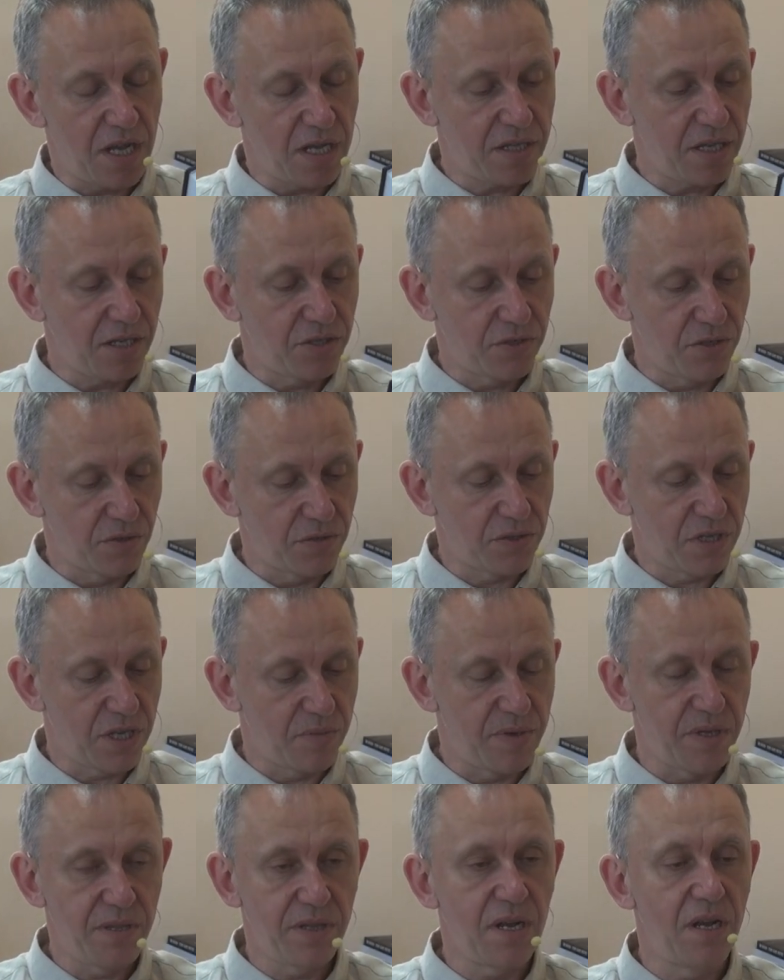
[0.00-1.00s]
Ja tę
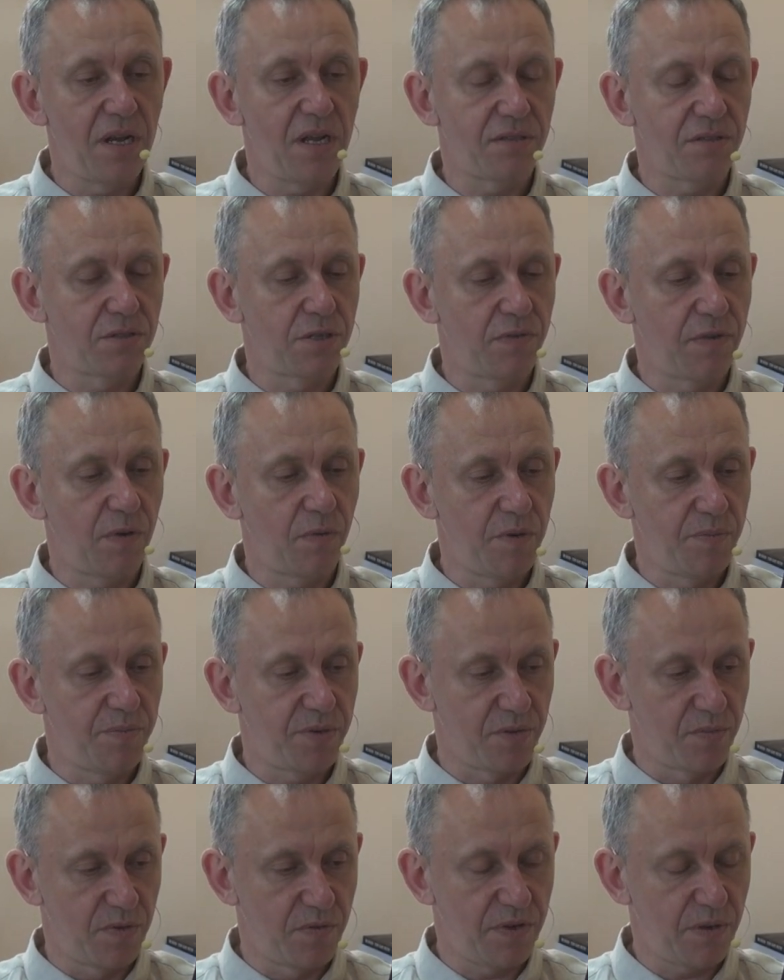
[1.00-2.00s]
książkę będę lansował i
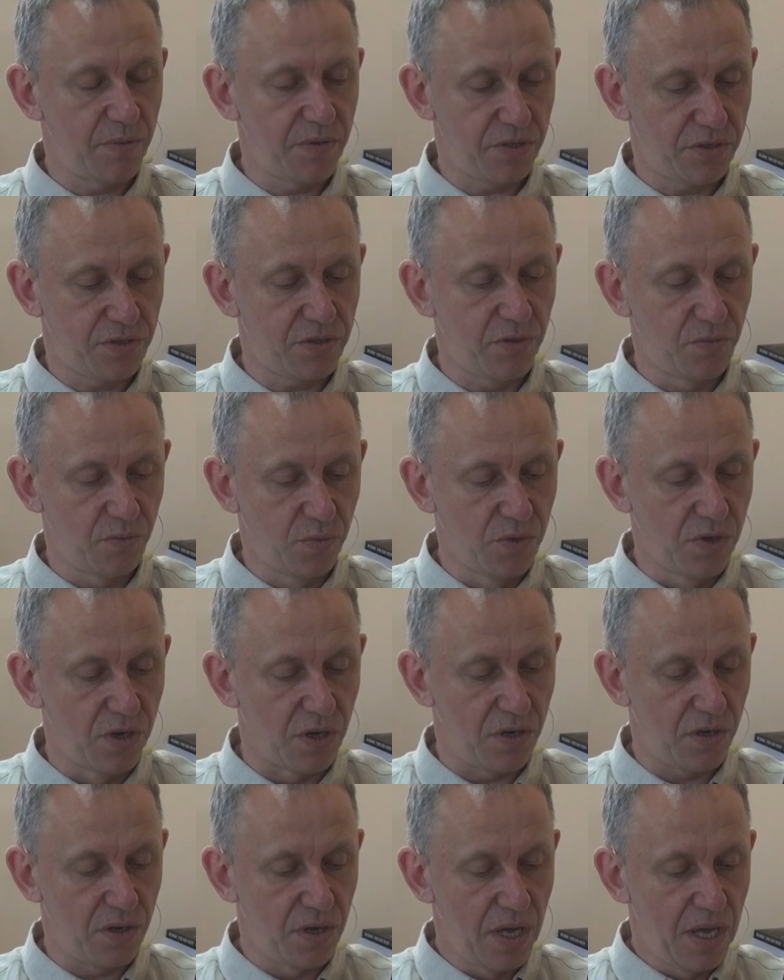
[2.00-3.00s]
promował jeszcze
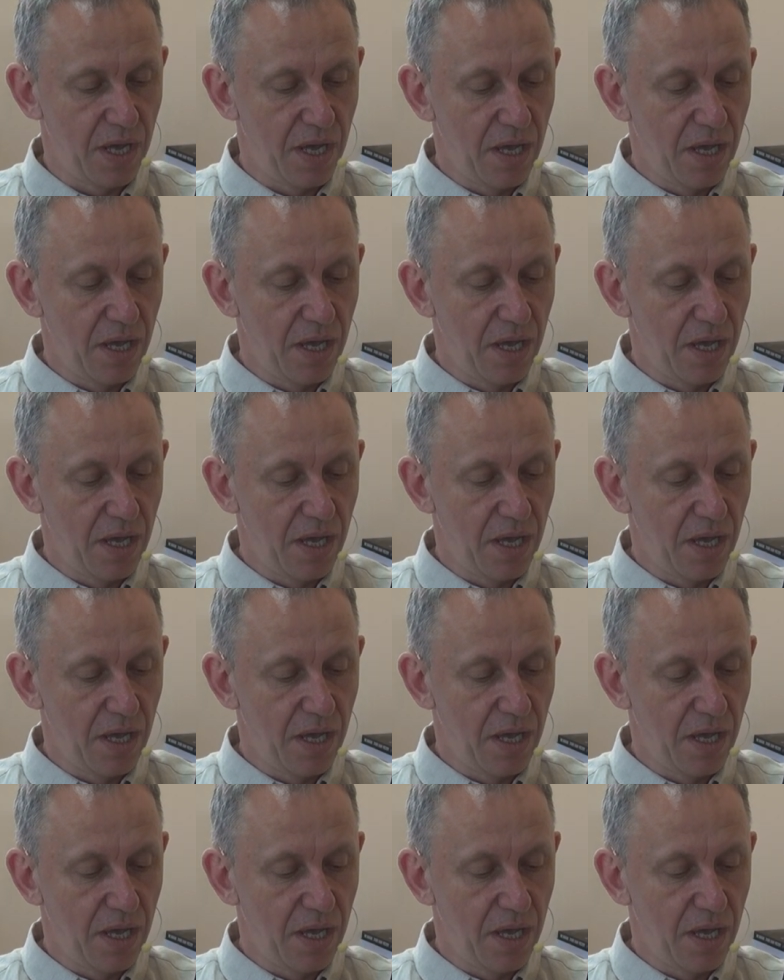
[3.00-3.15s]
długo,